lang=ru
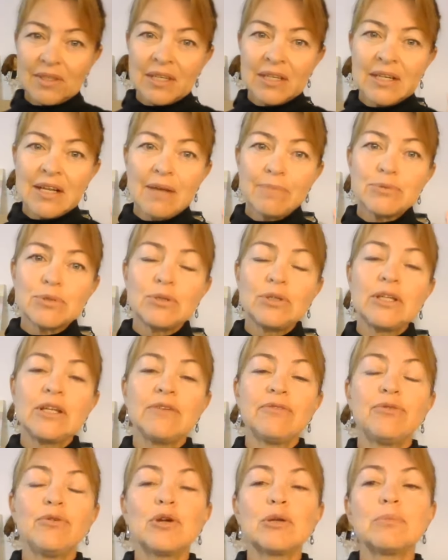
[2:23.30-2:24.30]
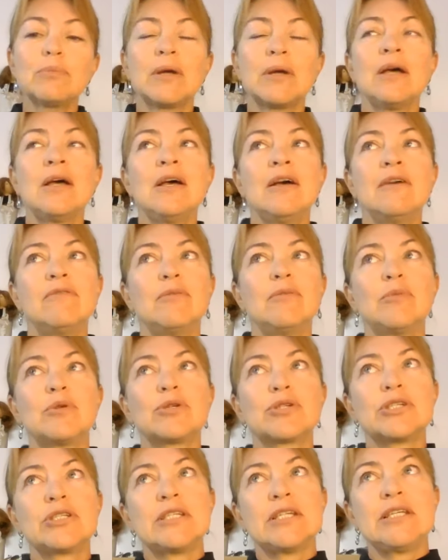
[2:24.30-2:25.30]
Капсульные формы вы
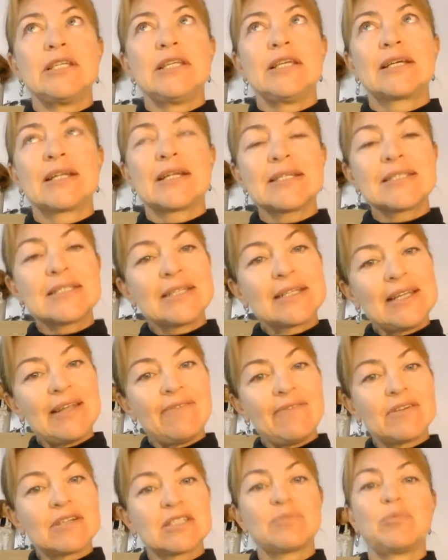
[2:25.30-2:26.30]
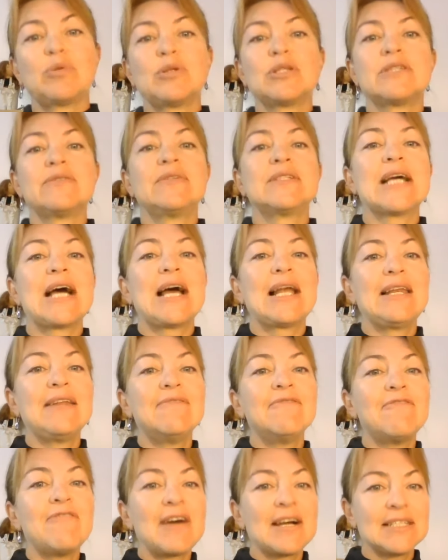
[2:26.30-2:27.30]
можете не красный клевер использовать, а
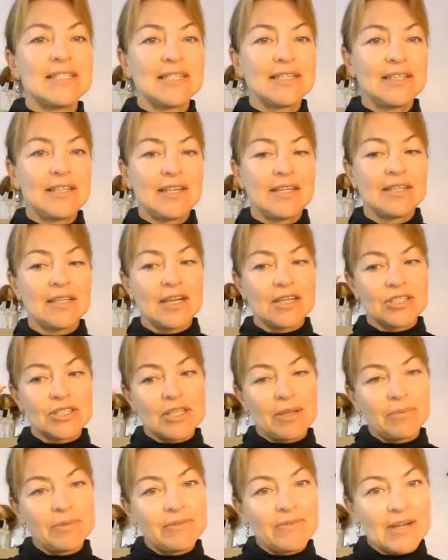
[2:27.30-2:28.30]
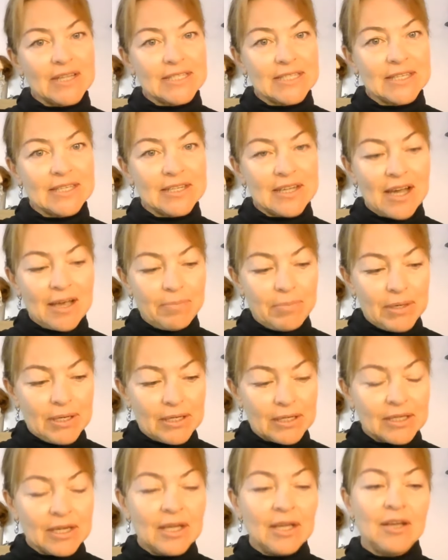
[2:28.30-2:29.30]
лимфатик дренаж. Там 20
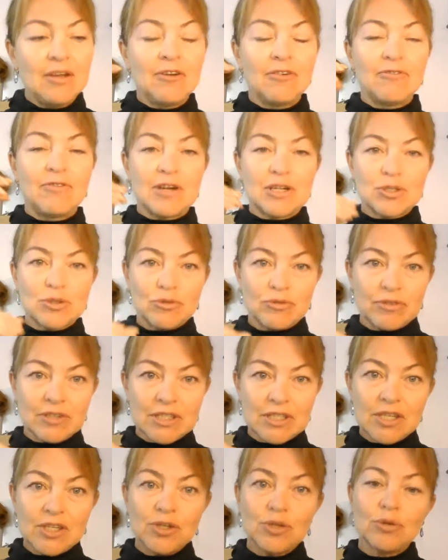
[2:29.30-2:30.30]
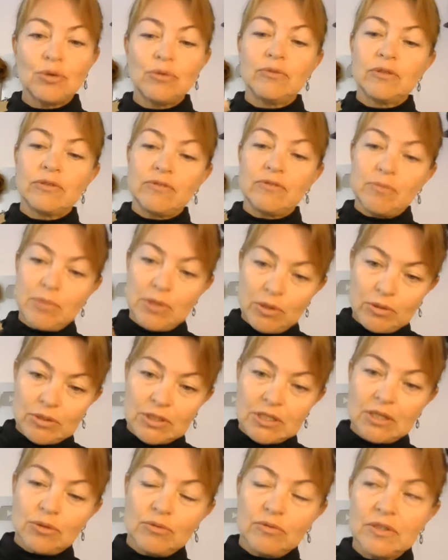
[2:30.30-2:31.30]
капелек в вашу водичку. Вот вы
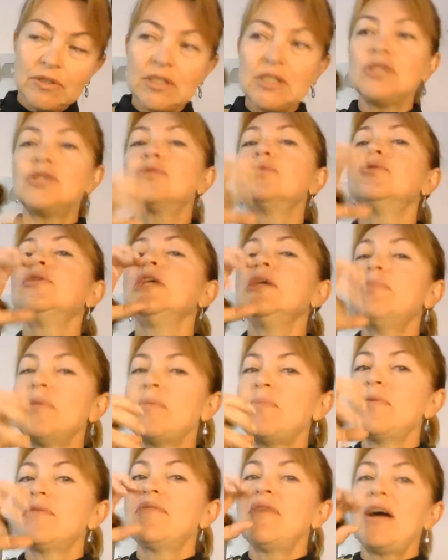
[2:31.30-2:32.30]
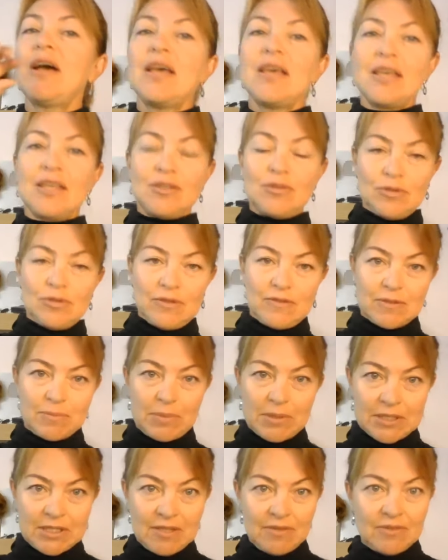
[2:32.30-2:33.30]
берете эту водичку и попивая идете в
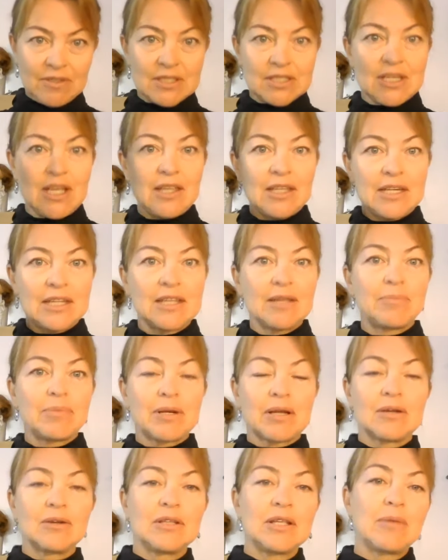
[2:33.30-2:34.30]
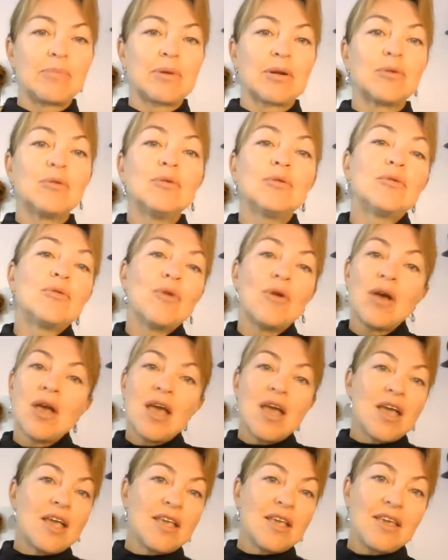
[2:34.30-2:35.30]
спортивный зал или на, прогулку,
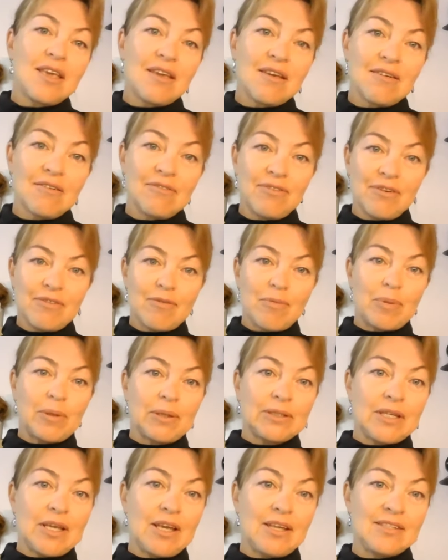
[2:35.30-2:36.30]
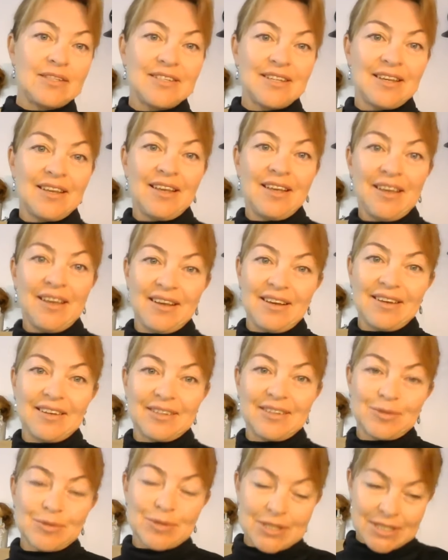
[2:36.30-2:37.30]
и вы выполняете а,
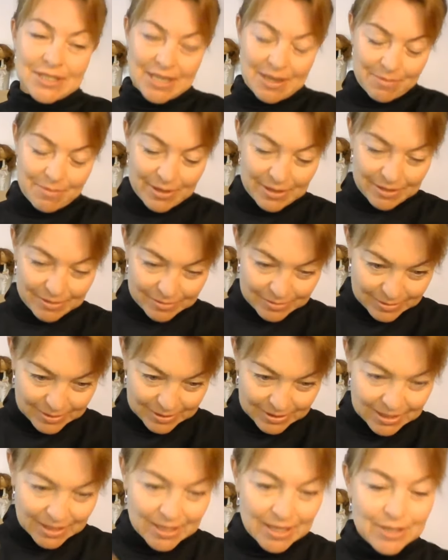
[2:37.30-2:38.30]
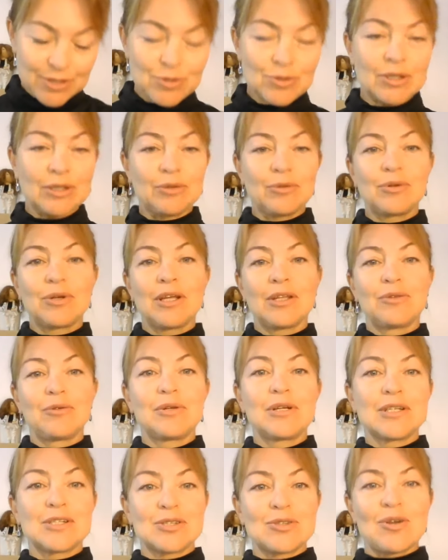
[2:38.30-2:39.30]
то же самую задачу, которую я
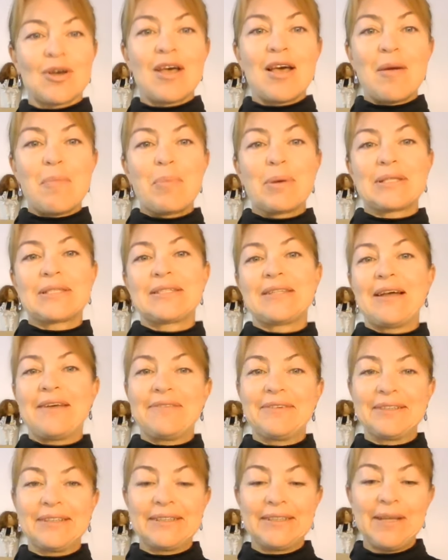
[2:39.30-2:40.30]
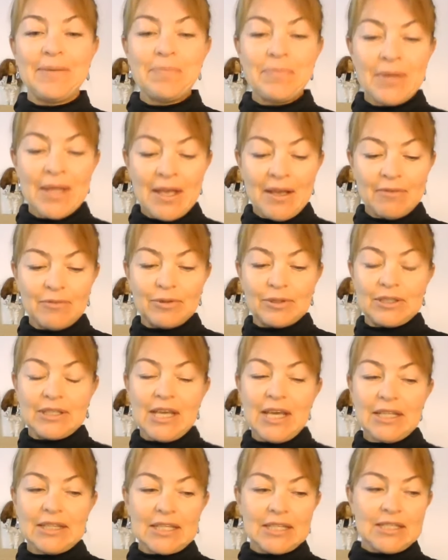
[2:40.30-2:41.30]
только что поставила. Да? Вот
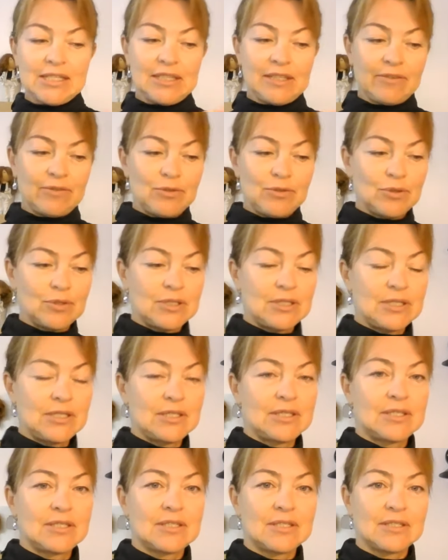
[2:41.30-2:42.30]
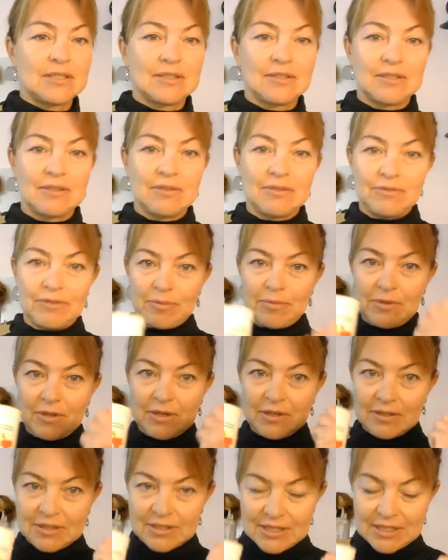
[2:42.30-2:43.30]
я это дело все с, вы,
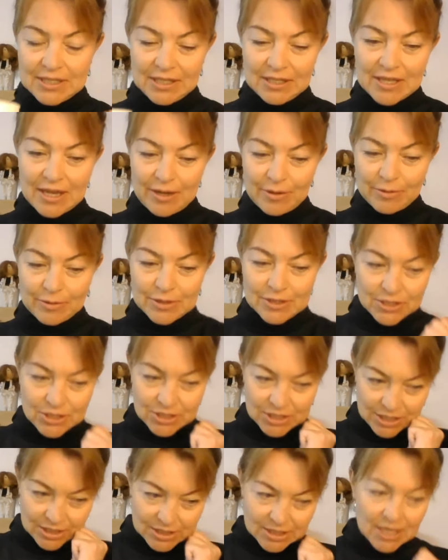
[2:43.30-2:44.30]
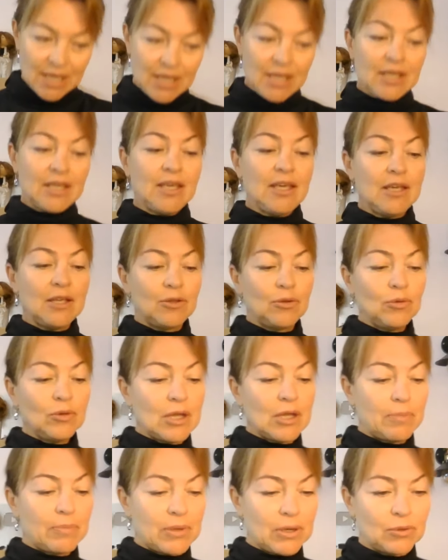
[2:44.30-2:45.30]
э, съедаю сейчас и иду
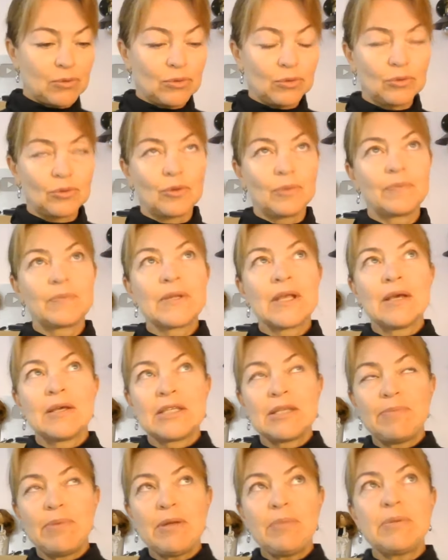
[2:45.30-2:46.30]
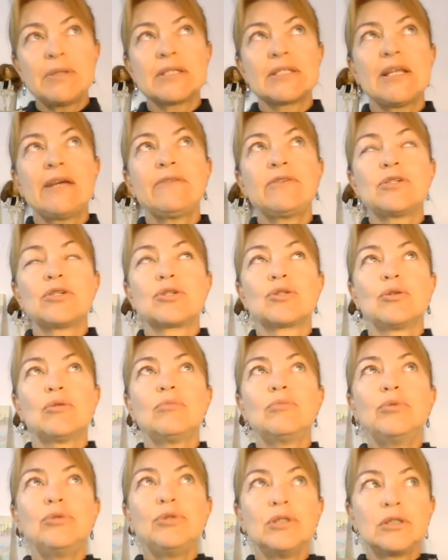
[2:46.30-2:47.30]
на прогулку. Теперь представьте, что
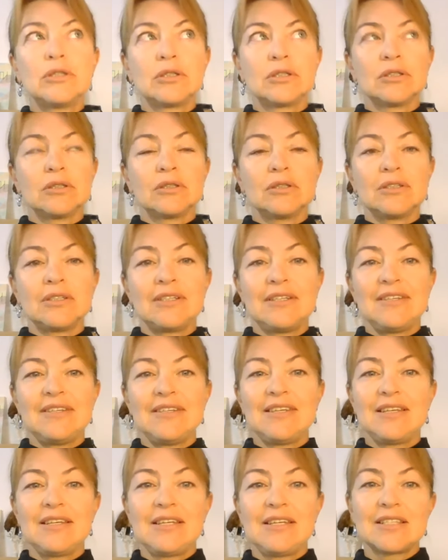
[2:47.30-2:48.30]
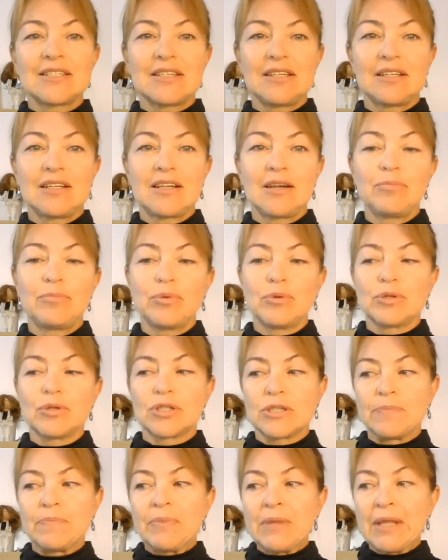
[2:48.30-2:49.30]
будет э, несколько
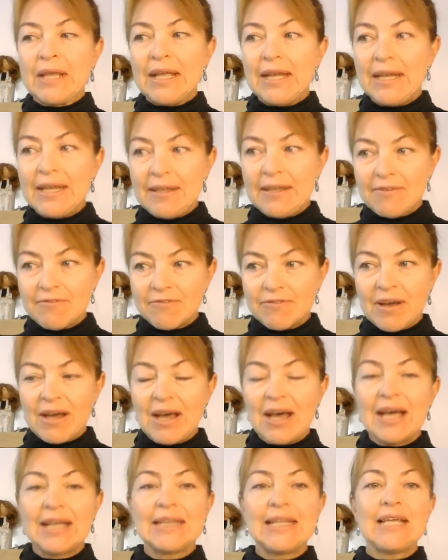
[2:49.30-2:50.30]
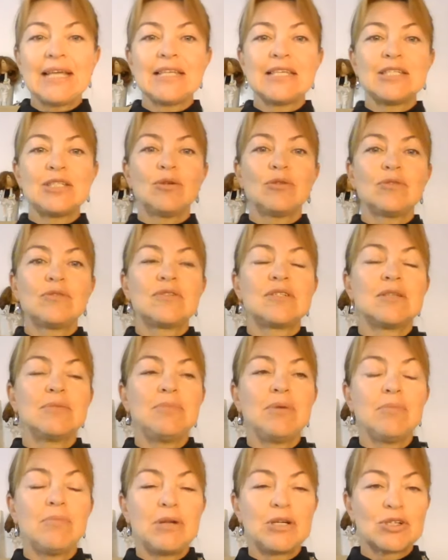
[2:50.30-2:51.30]
позже. Лимфа, она несет в
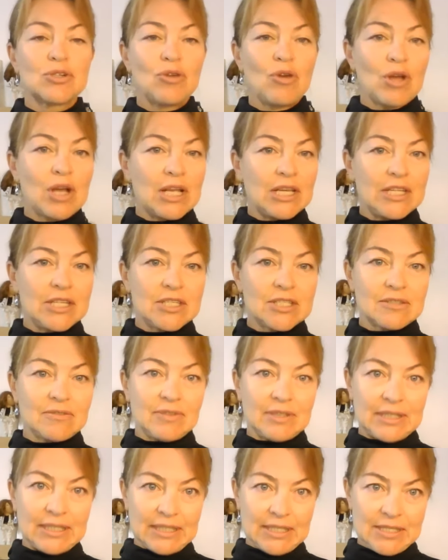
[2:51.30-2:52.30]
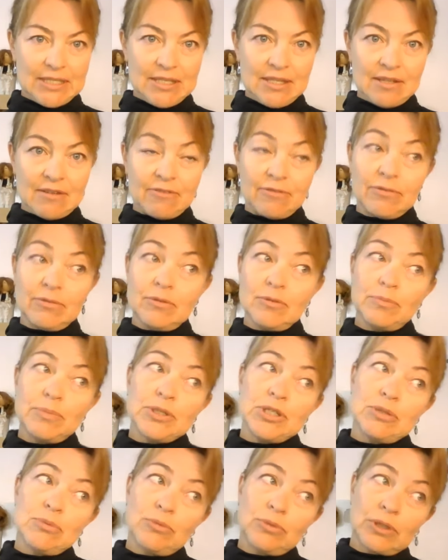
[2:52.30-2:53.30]
себе большое количество токсинов. Ну
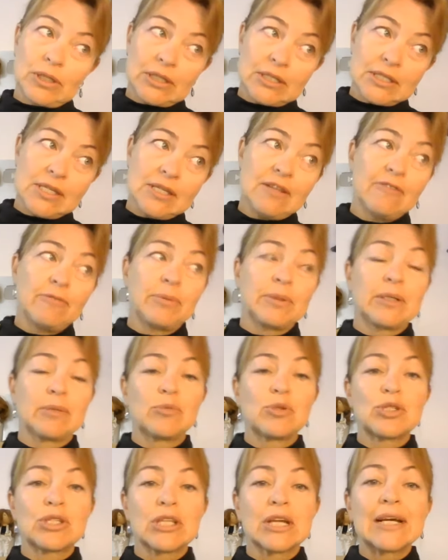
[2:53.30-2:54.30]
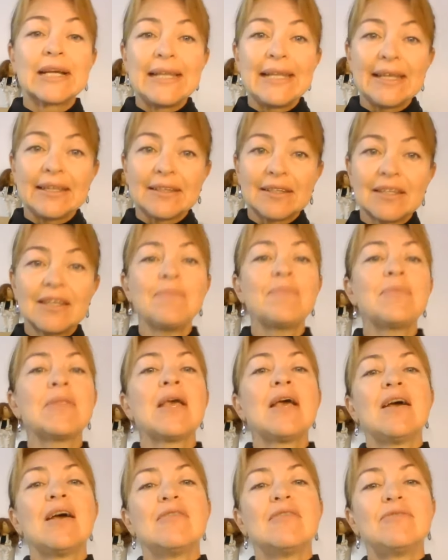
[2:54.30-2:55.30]
почему так токсинов, потому что клетки
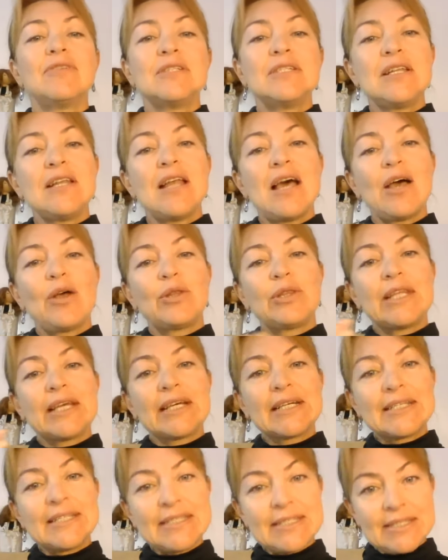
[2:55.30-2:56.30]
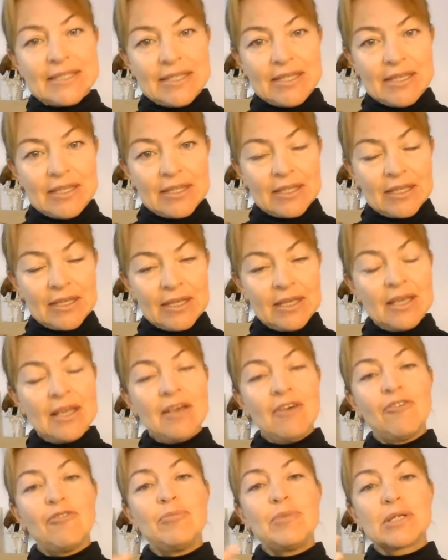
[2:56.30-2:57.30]
выделяют токсины
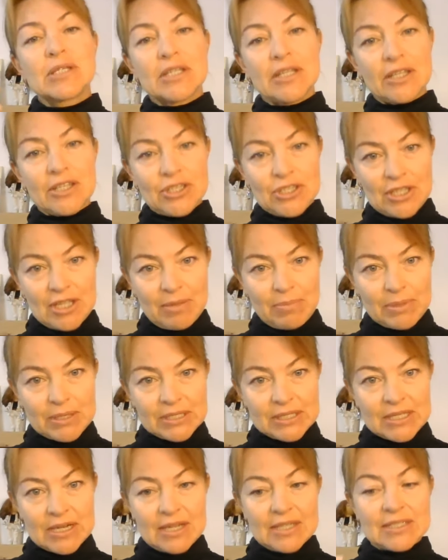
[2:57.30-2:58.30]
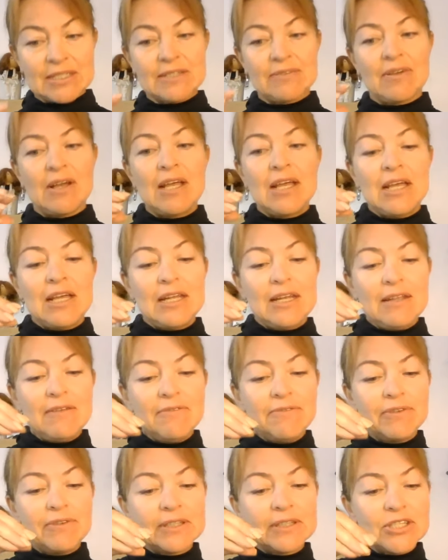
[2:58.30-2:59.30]
в межклеточное пространство.
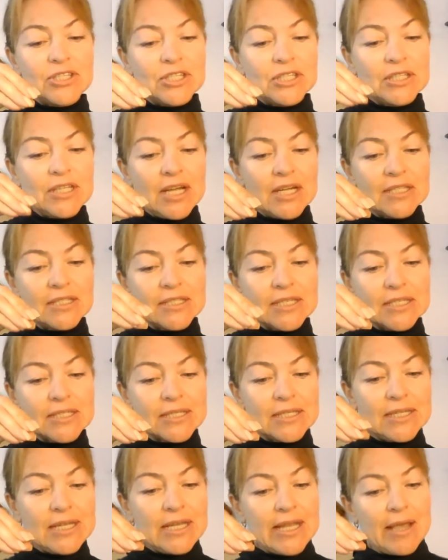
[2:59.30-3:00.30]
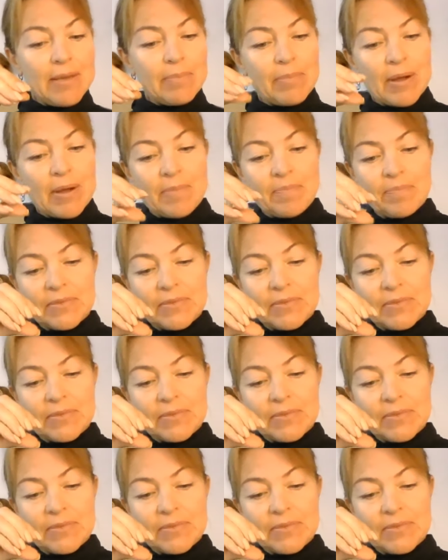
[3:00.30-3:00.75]
Лимфа начинается слепо,